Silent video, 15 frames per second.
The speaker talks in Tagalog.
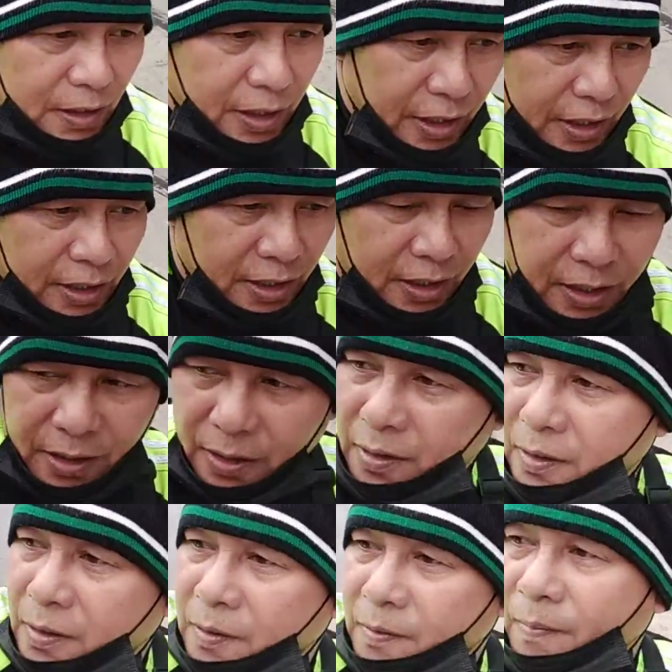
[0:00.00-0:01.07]
eh
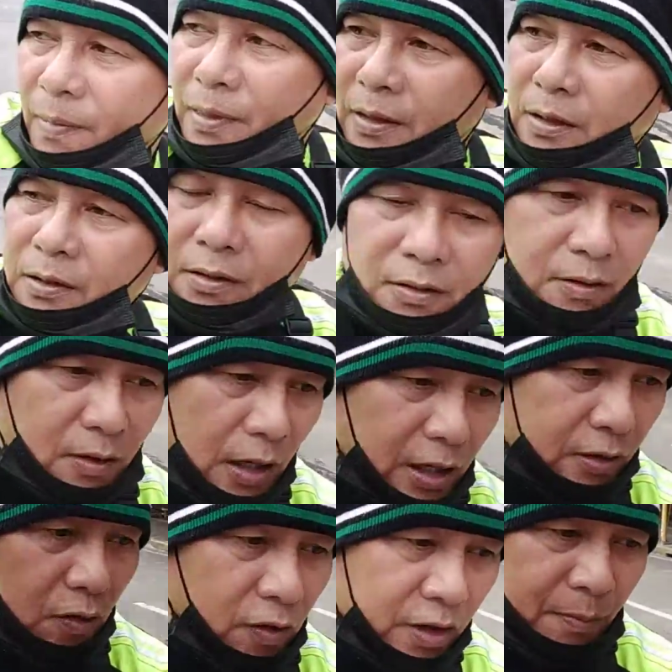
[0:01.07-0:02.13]

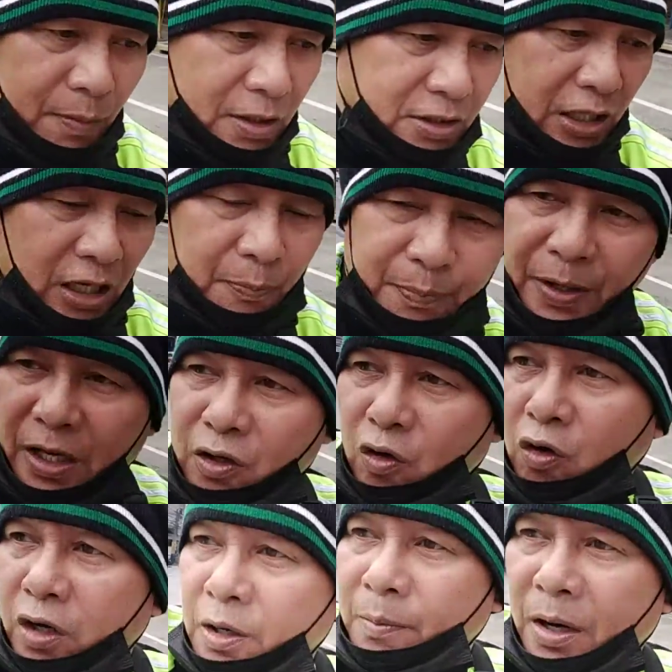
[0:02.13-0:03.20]
ayoko na mag selfie
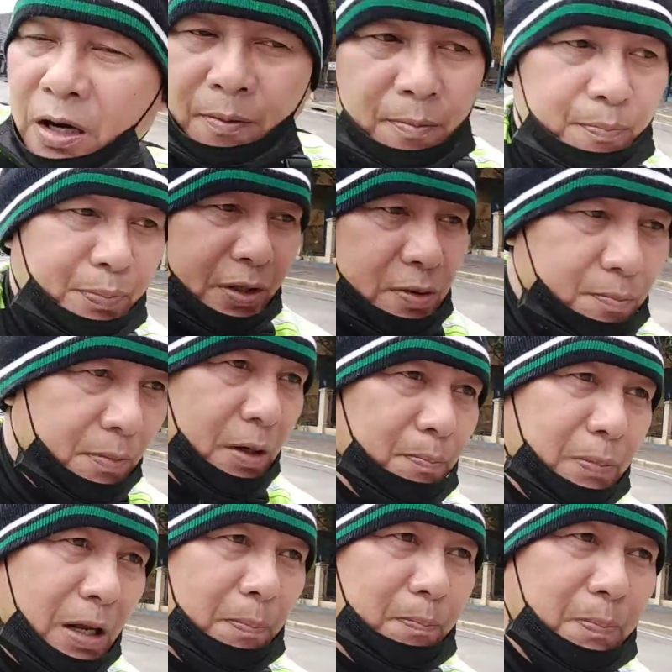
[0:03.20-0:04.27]
ayoko na mga beat, mag
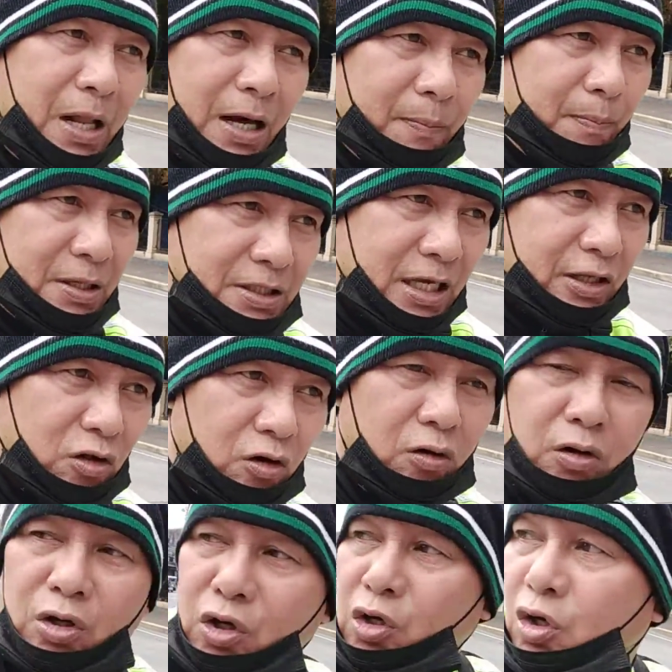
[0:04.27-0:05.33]
vlog vlog basta ito